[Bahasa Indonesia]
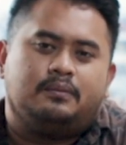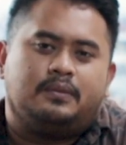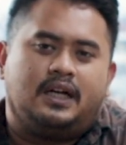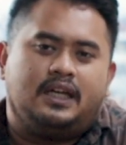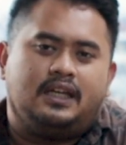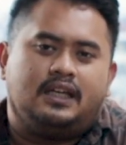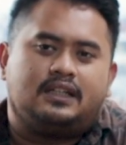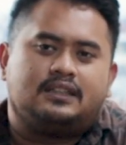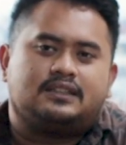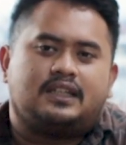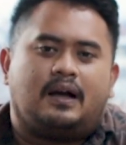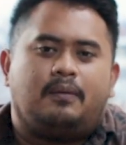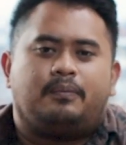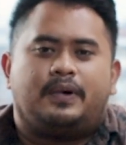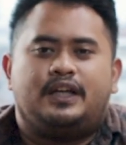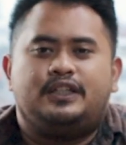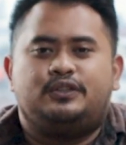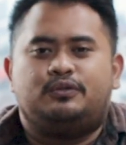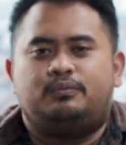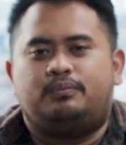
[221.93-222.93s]
Baik,
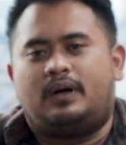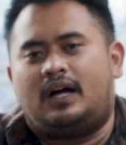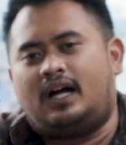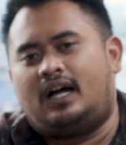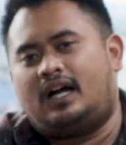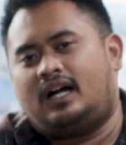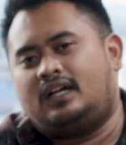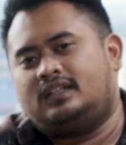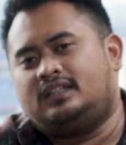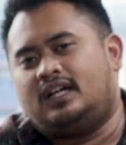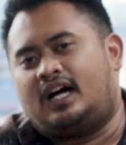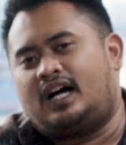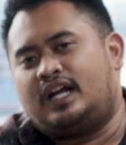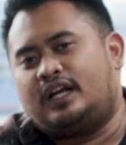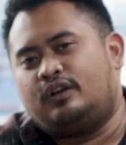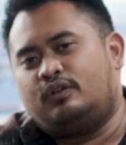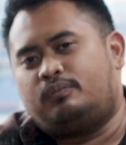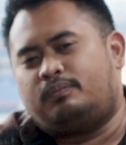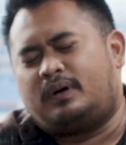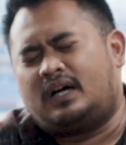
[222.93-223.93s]
sampai jumpa.
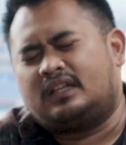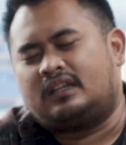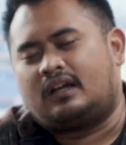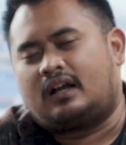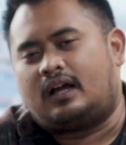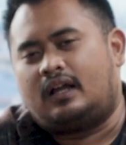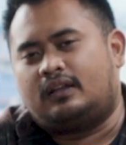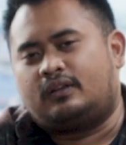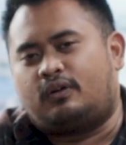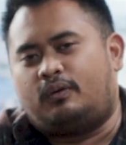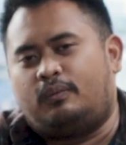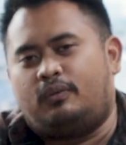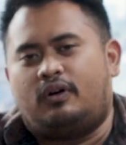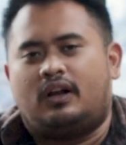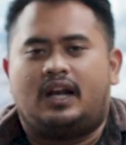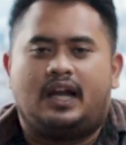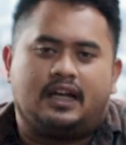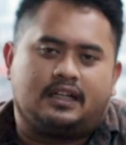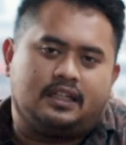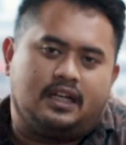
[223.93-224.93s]
Jangan lupa tekan
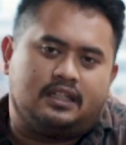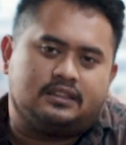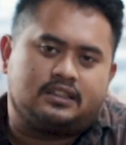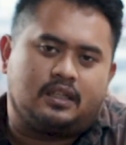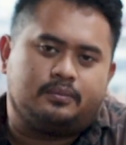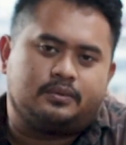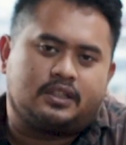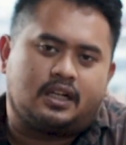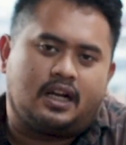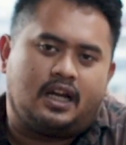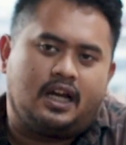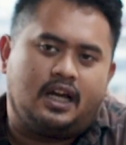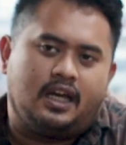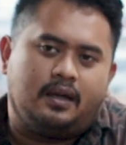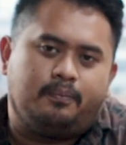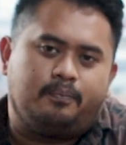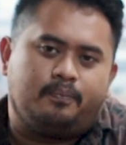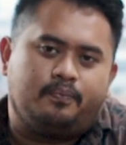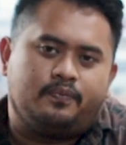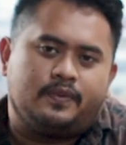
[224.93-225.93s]
tombol like dan
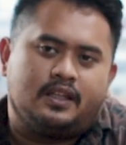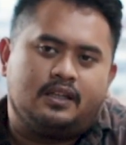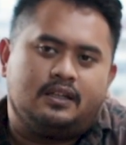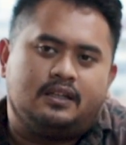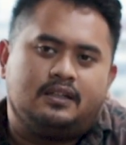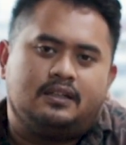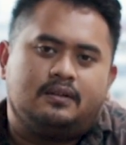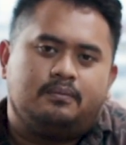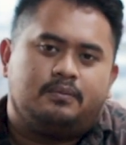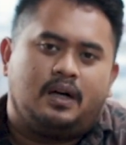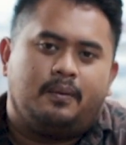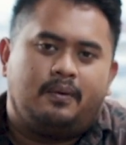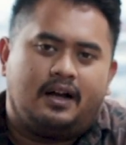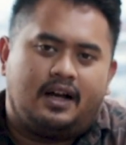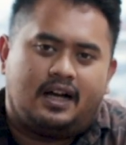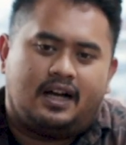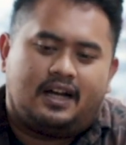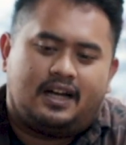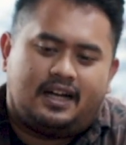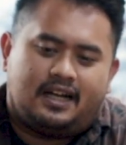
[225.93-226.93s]
subscribe. Bye
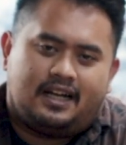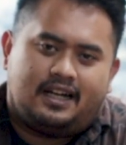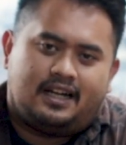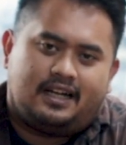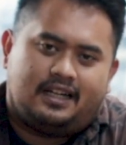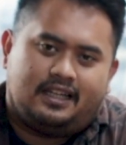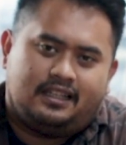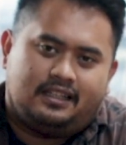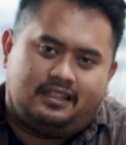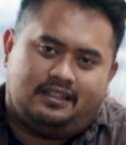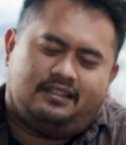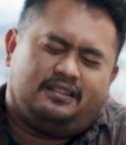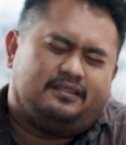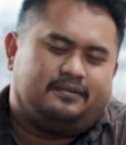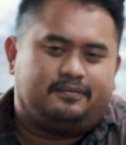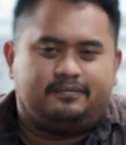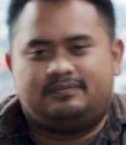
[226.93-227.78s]
bye.